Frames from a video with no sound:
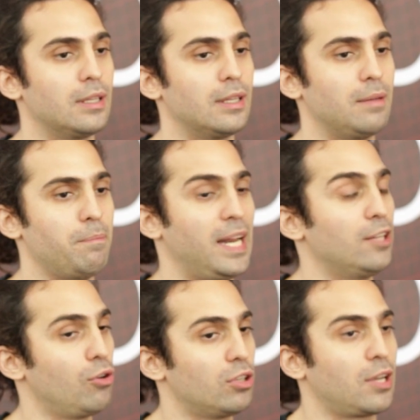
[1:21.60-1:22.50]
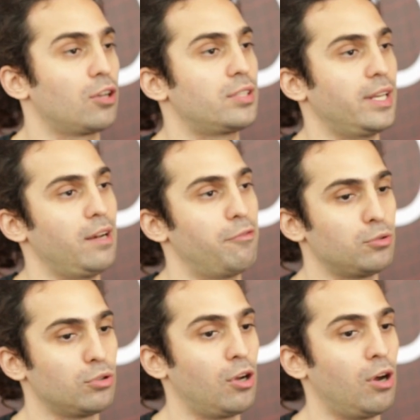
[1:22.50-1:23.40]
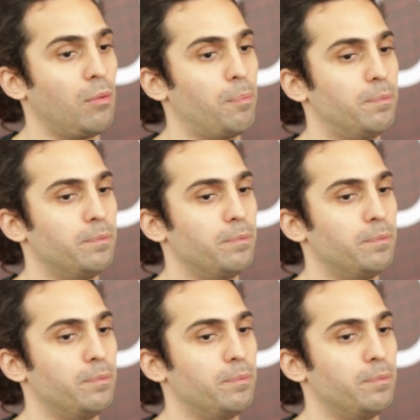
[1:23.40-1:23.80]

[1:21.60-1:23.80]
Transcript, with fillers: mirando unos años en el futuro